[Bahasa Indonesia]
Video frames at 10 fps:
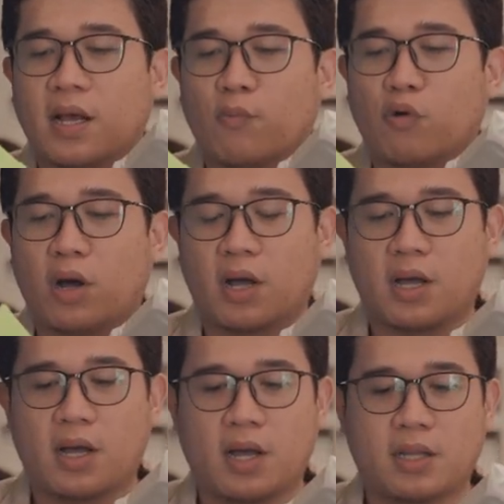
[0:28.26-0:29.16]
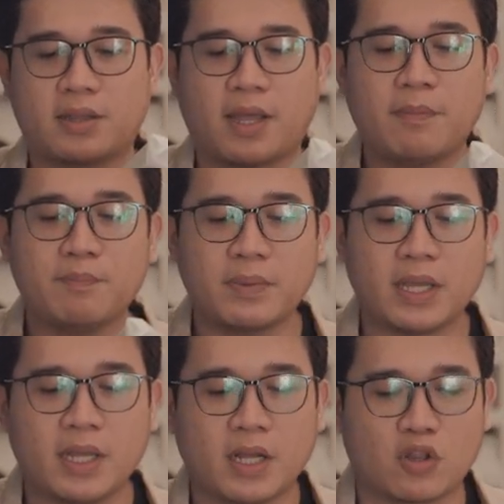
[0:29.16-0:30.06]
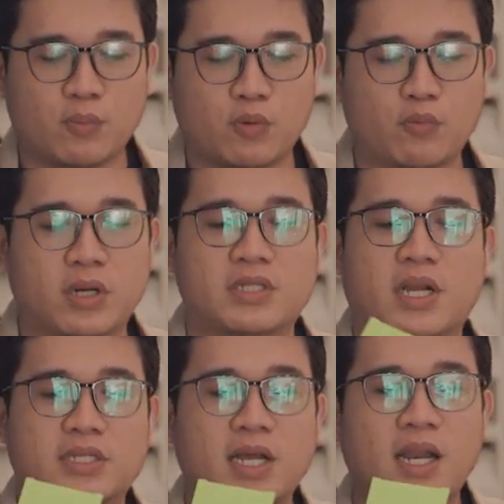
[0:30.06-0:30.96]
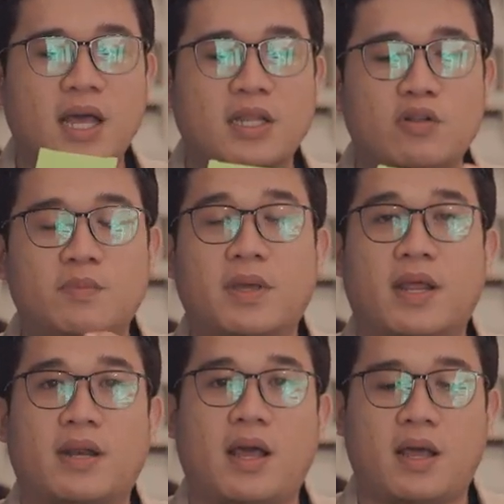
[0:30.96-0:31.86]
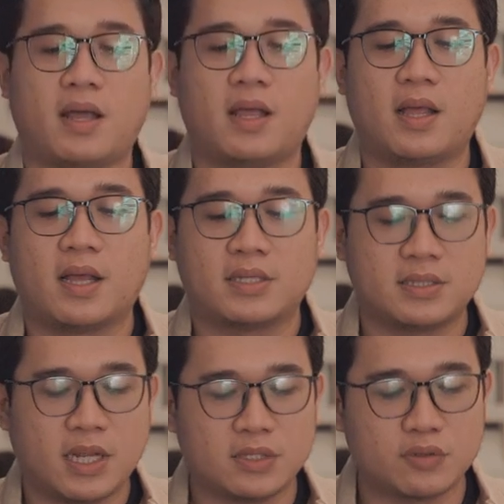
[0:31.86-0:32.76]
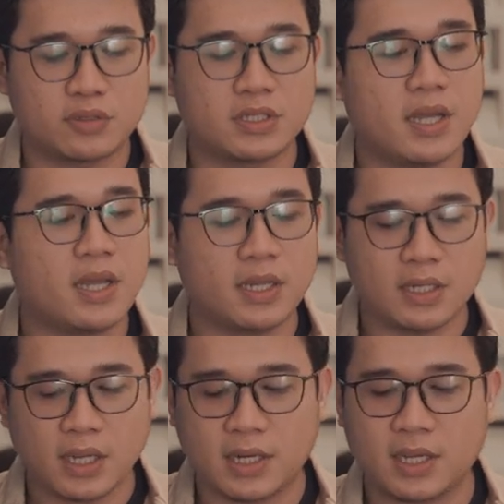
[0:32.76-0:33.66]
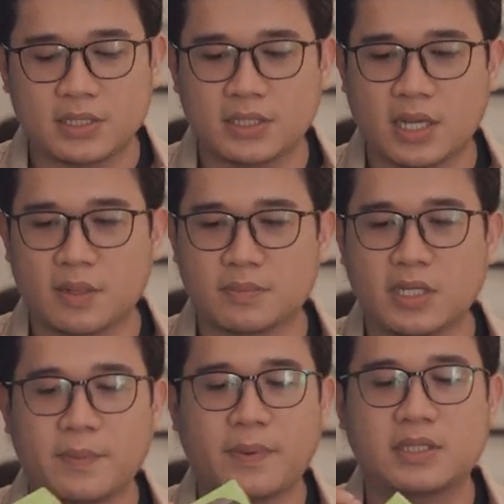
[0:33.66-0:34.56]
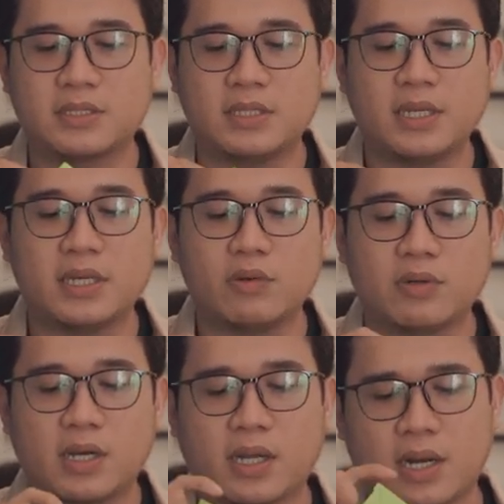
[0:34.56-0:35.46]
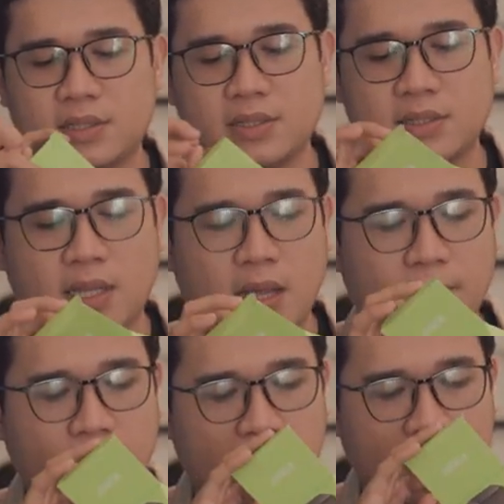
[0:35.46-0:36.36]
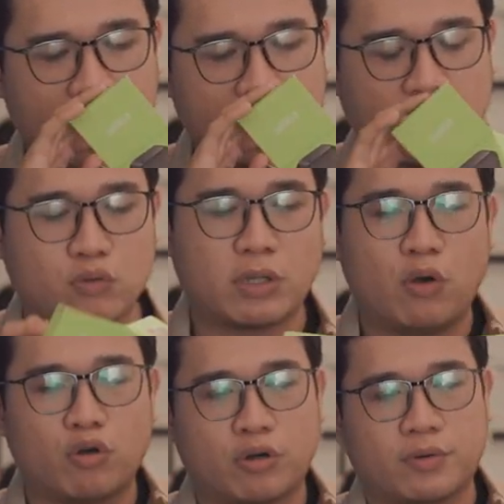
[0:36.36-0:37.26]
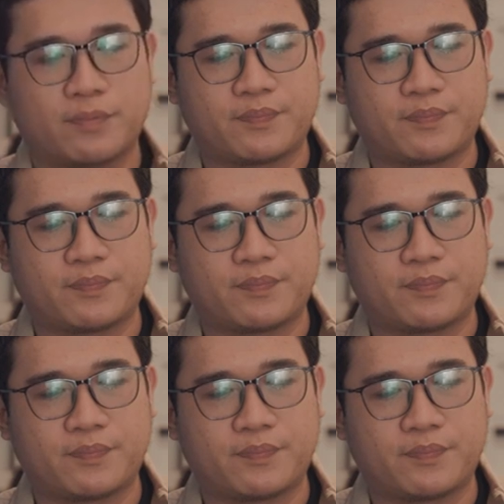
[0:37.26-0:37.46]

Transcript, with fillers: buat camping ataupun buat jalan-jalan itu lebih enak. Selanjutnya ini ada isi dalamnya yang pasti ini udah garansi selama satu tahun.